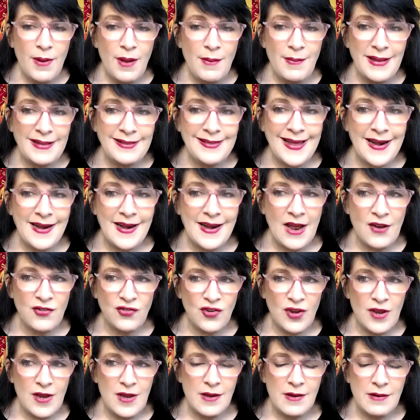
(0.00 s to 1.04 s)
Obviamente
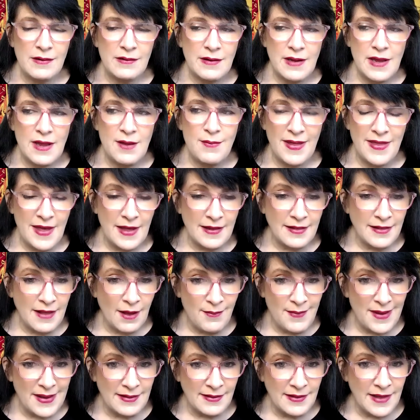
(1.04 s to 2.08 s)
Rashi
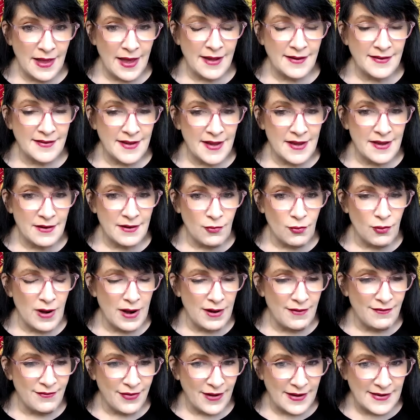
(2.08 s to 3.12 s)
inmediatamente hace
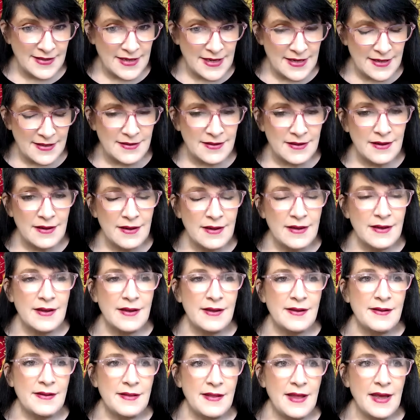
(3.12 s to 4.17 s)
un énfasis
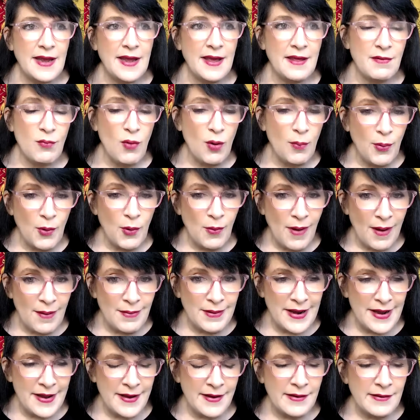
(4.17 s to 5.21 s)
de que es muy
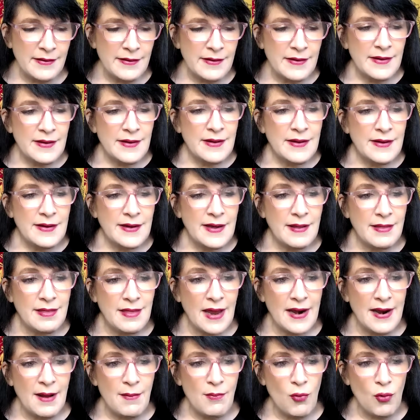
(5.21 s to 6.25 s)
probable
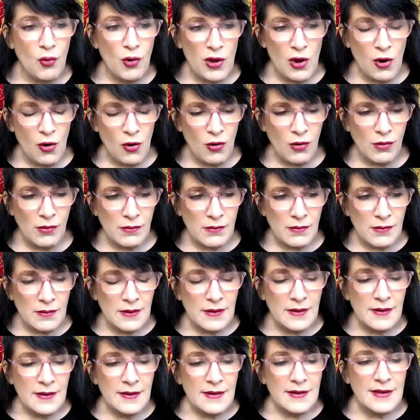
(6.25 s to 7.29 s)
que Sara murió
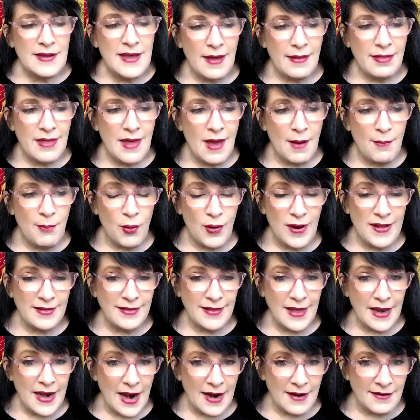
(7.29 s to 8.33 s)
ya sea
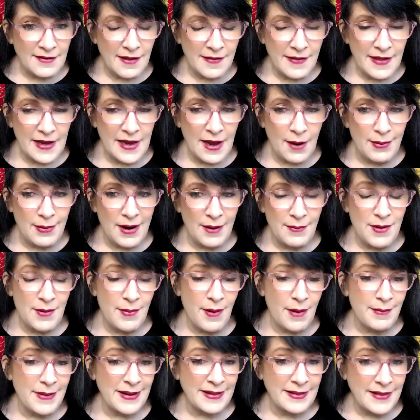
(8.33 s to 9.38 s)
por enterarse de que
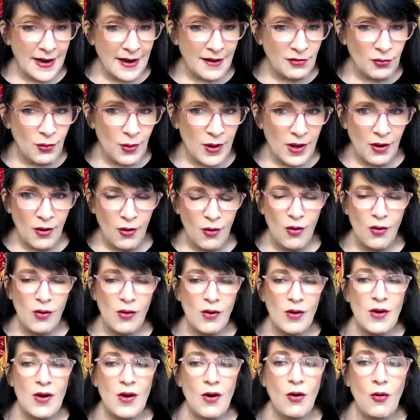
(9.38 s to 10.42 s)
Abraham iba a matar a su
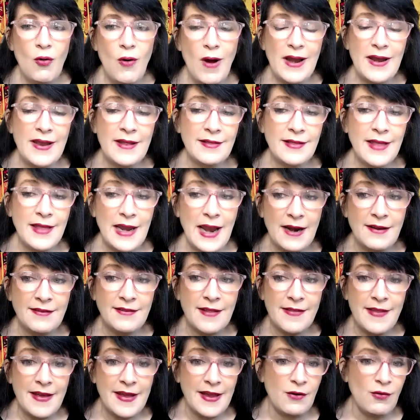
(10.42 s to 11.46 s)
hijo o al
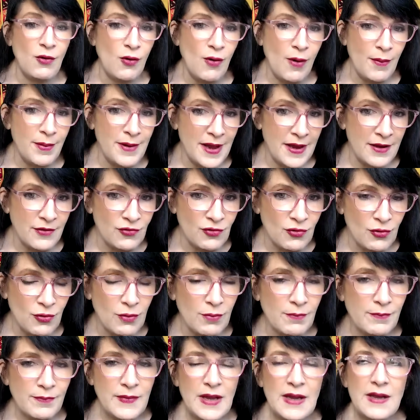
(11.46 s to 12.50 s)
enterarse de que no lo había
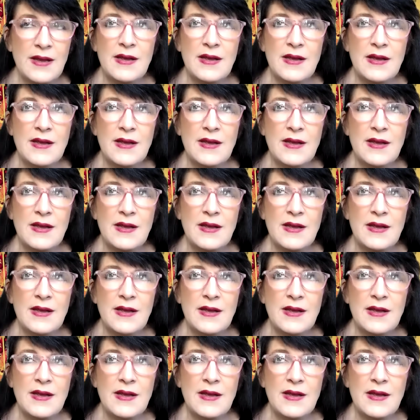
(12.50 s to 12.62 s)
hecho.